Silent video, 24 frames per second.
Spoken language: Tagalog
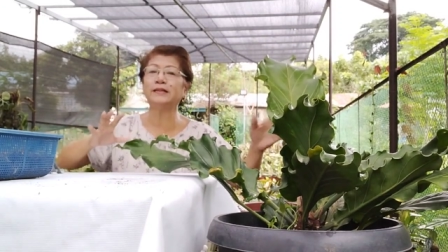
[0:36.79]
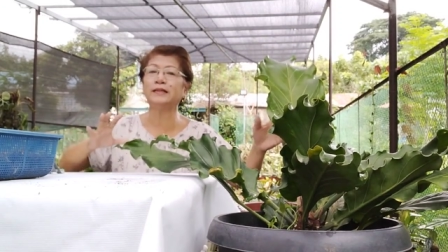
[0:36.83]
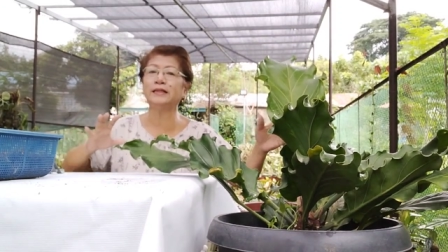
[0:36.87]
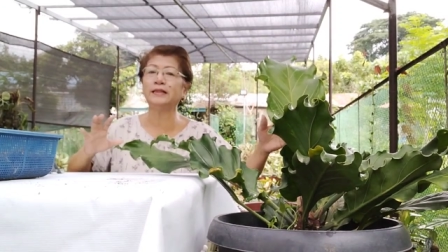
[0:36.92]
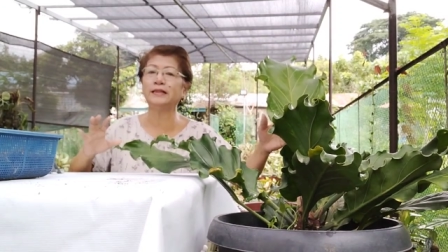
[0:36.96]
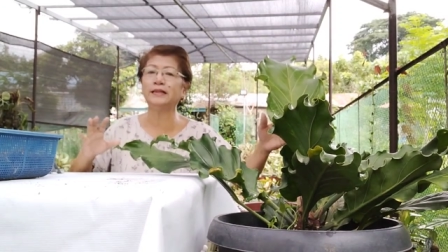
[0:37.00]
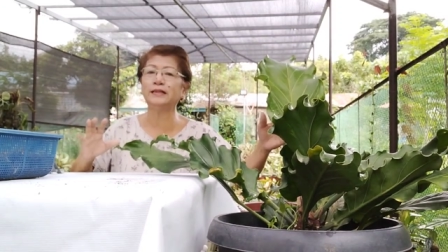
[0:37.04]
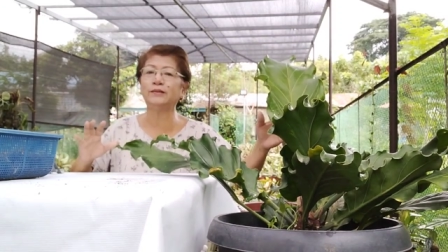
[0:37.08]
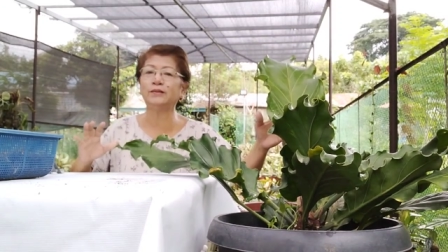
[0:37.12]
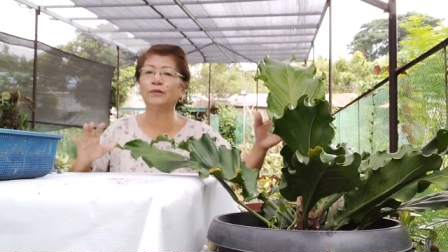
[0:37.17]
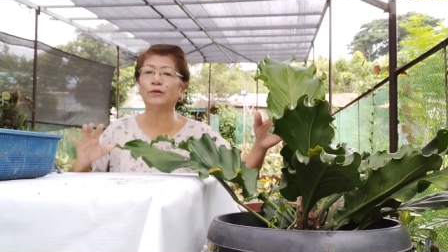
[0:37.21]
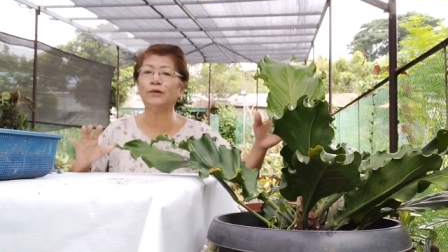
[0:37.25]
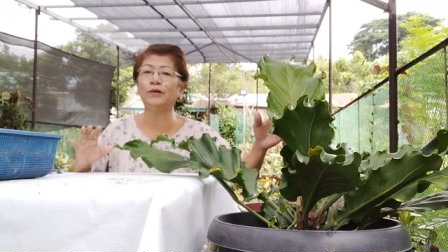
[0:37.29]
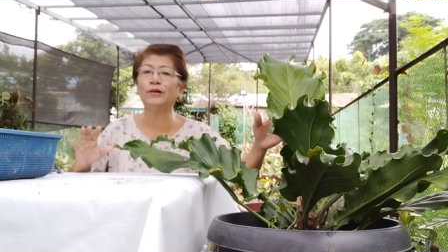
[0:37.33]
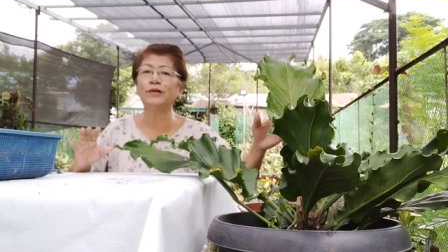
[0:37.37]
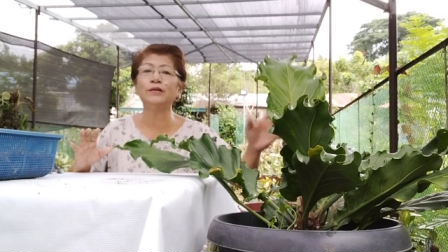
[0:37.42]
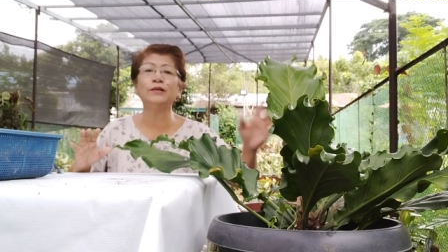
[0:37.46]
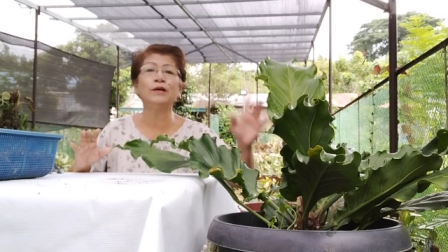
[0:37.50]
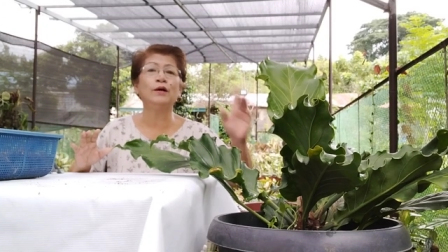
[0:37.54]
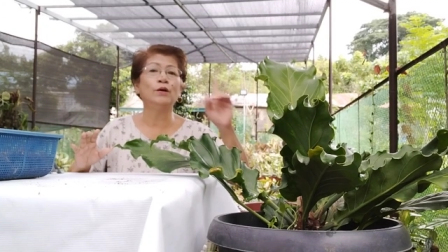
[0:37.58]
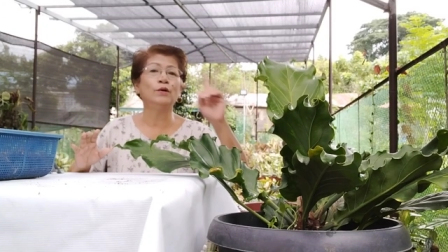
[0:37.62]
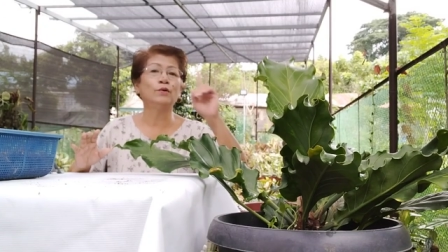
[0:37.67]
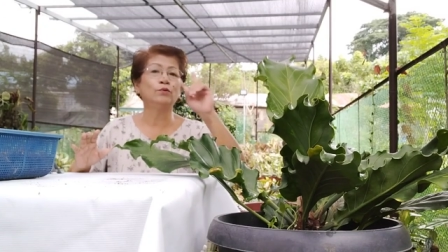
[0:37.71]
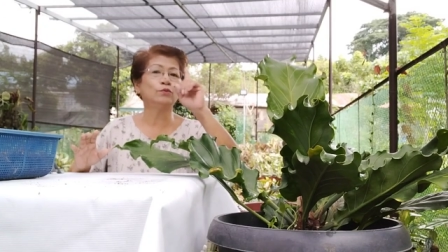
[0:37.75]
ganito?
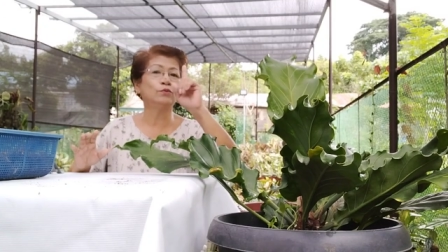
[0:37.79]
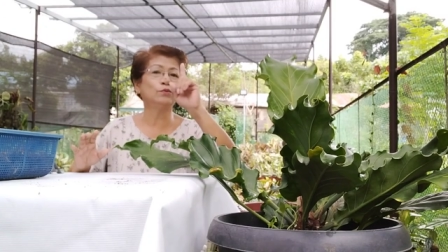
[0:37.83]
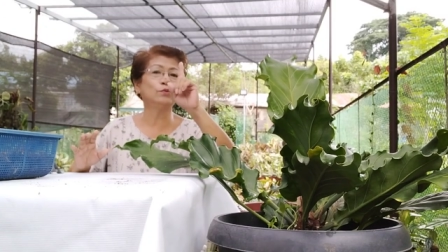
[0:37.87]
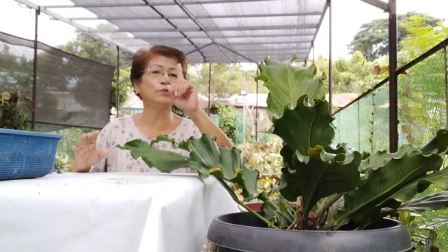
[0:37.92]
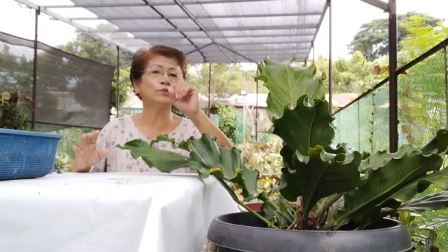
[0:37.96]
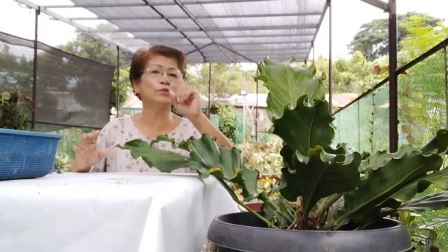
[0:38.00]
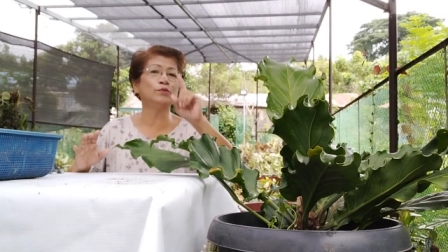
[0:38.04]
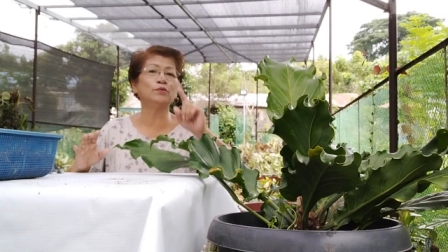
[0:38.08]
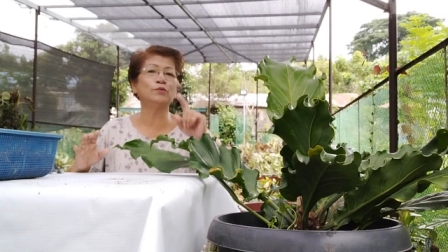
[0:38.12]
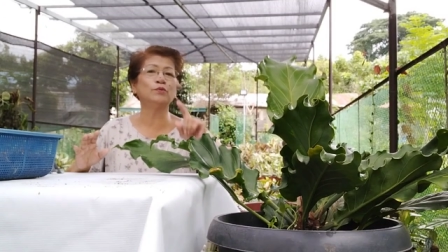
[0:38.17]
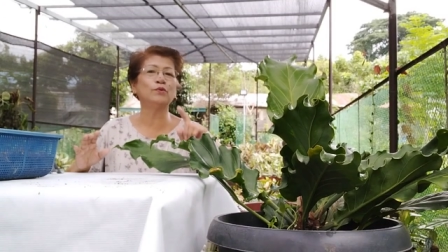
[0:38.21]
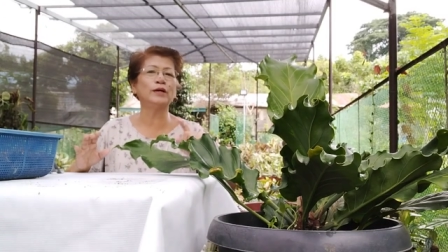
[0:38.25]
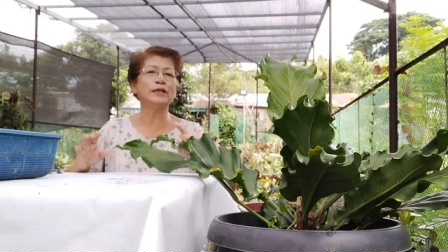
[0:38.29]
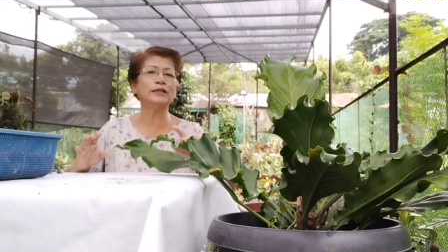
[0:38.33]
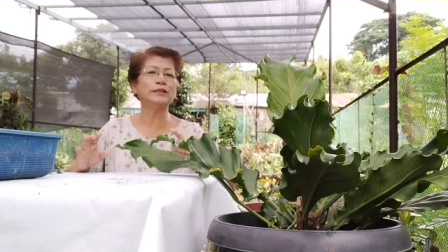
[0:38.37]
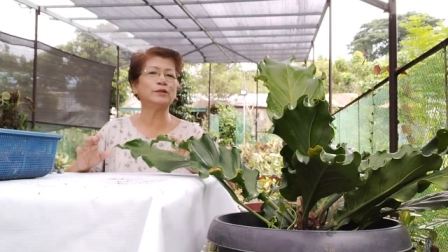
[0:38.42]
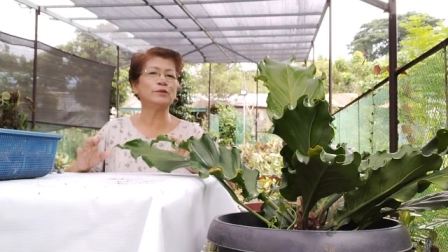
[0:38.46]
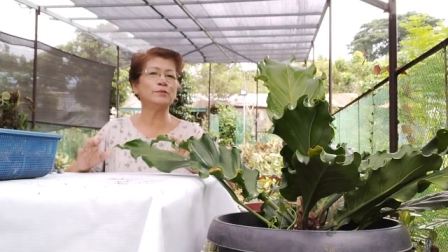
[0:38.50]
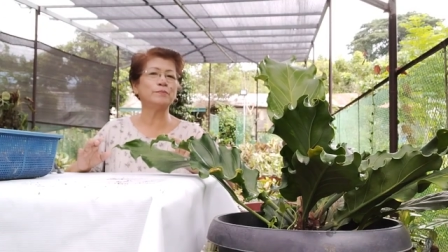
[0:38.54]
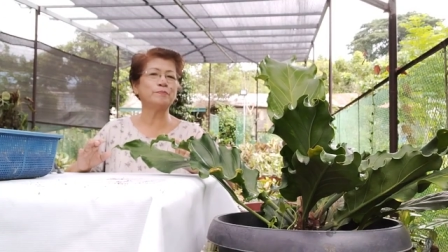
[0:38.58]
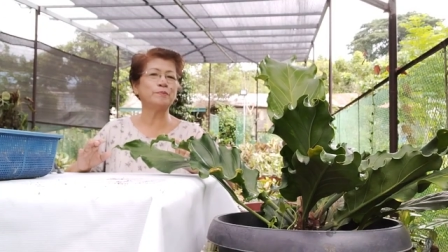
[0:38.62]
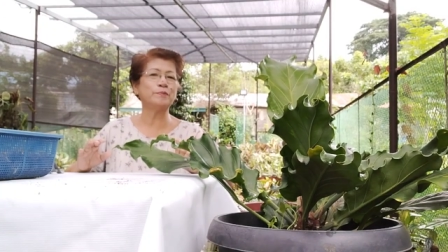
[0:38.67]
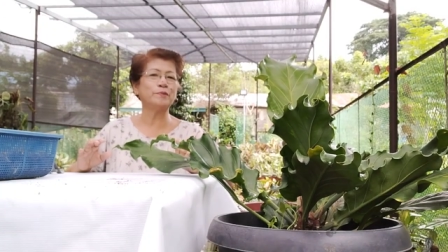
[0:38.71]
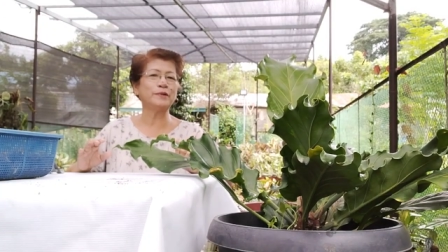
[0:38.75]
Tuturuan
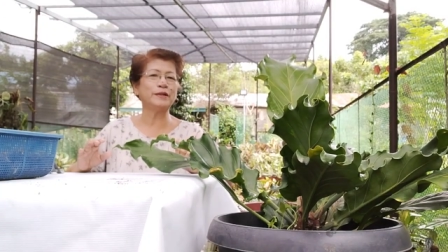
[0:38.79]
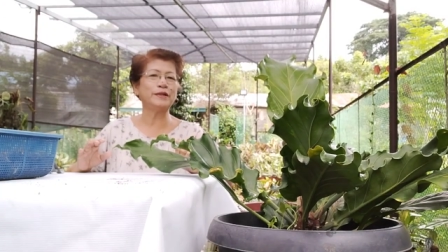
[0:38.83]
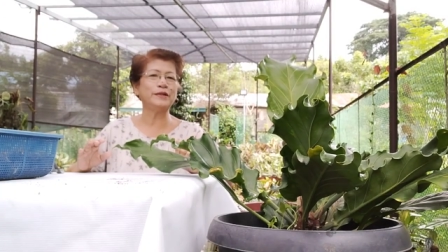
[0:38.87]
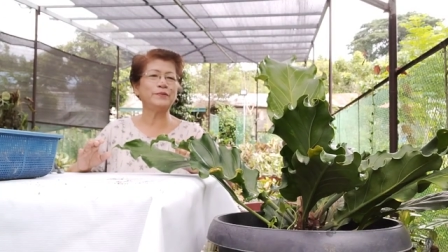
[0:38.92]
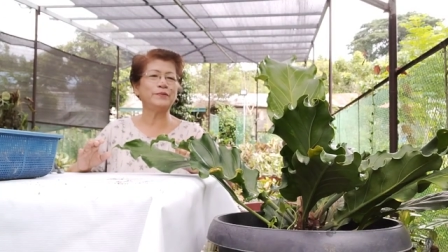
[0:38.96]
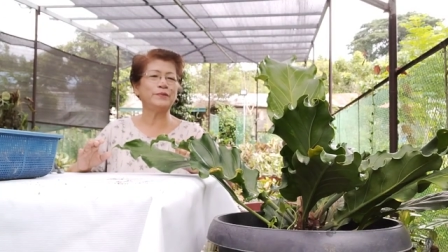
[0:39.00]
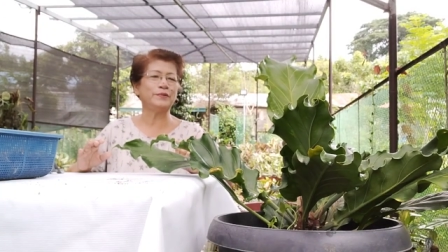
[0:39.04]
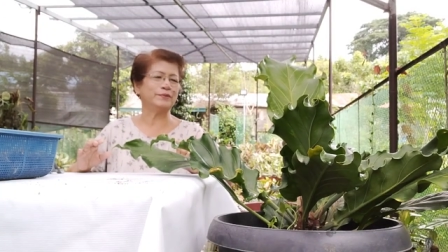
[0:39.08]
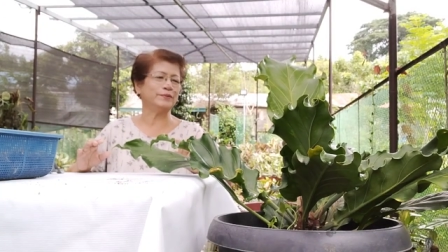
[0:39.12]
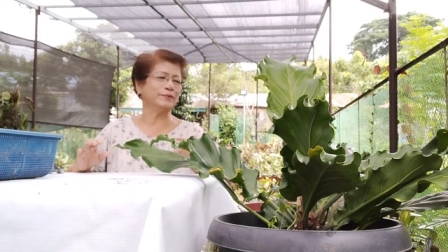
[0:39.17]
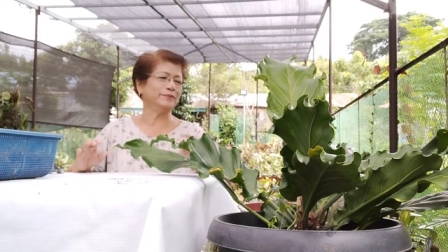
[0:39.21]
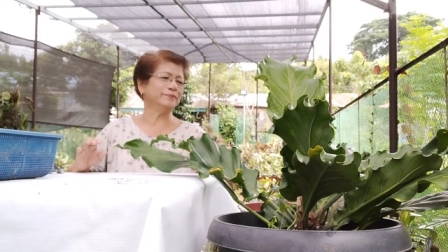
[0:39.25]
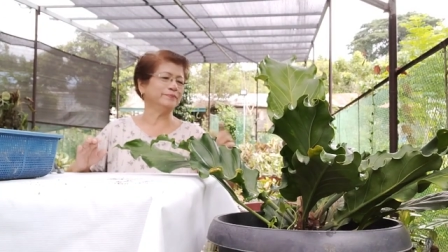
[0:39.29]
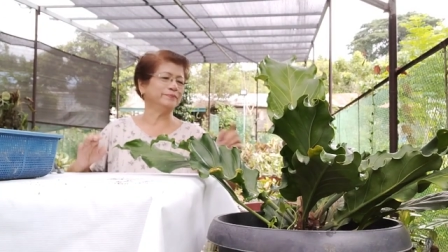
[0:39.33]
ko po kayo.